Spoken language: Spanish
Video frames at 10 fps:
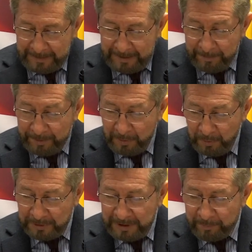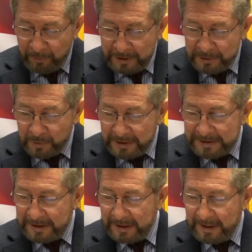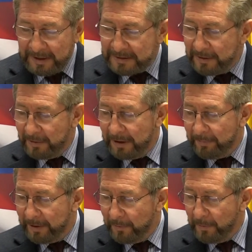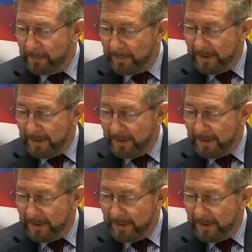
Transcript: La pregunta por eso es en la elección del Perú,